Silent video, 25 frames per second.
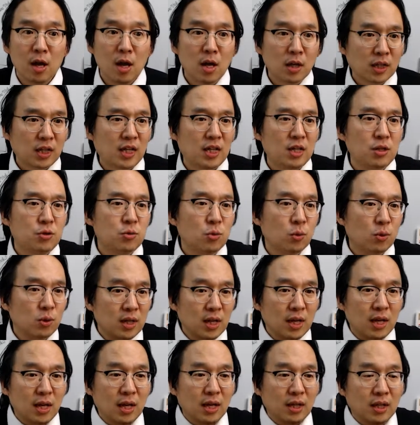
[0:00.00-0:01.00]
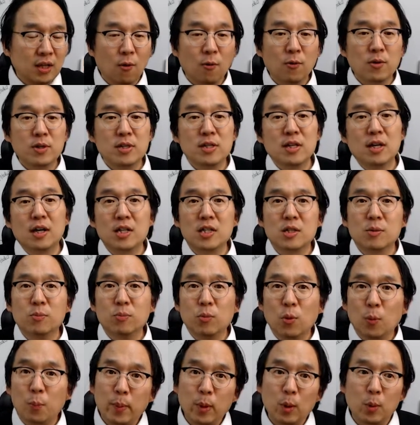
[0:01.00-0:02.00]
기존의 경제학에서
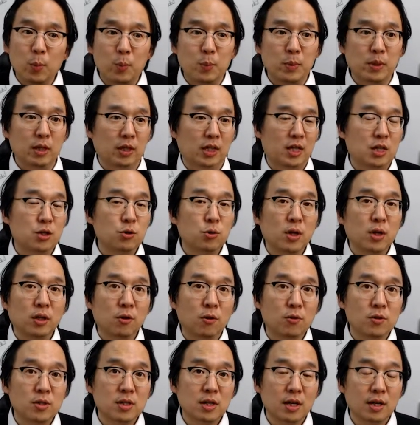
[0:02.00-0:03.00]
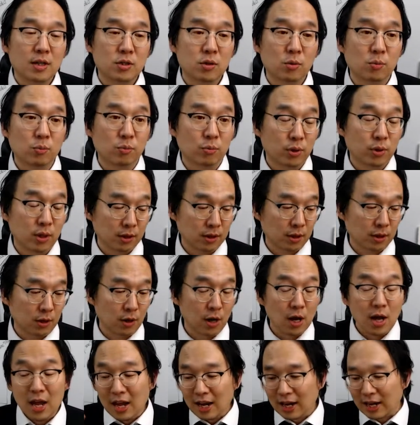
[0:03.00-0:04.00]
못 배웁니다. 기존의 경제학에서는 뭐라 그래요?
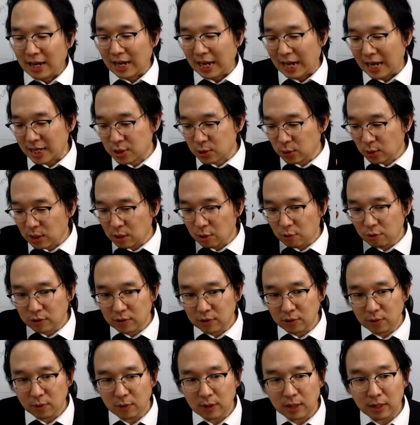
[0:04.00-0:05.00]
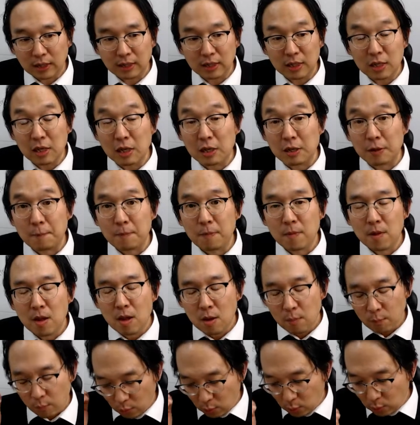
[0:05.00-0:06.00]
가정하고 들어가기를
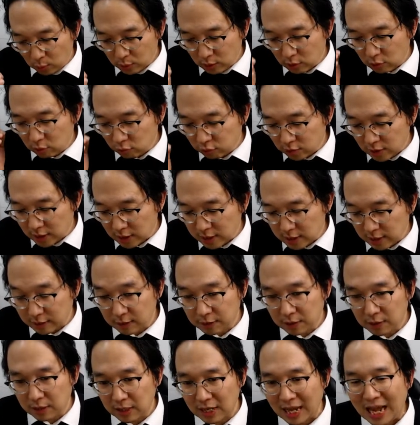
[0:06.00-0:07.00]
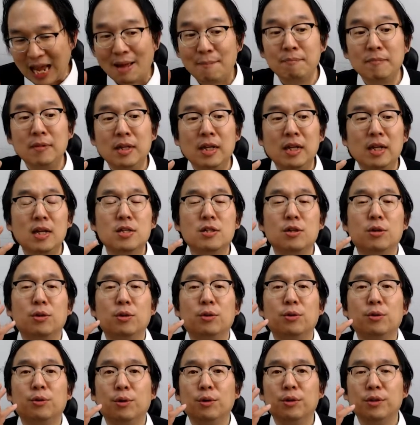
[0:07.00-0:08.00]
모든 투자자들은
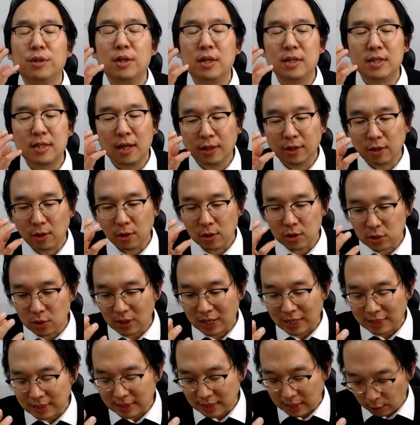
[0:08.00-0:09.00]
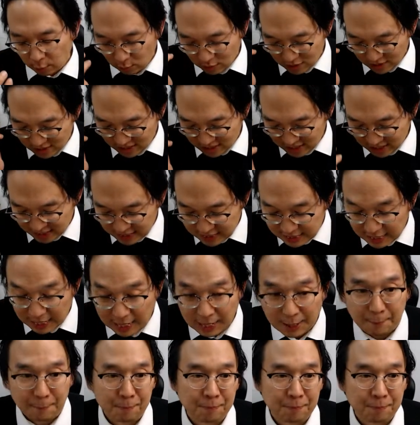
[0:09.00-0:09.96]
합리적으로 의사 결정한다고 치자.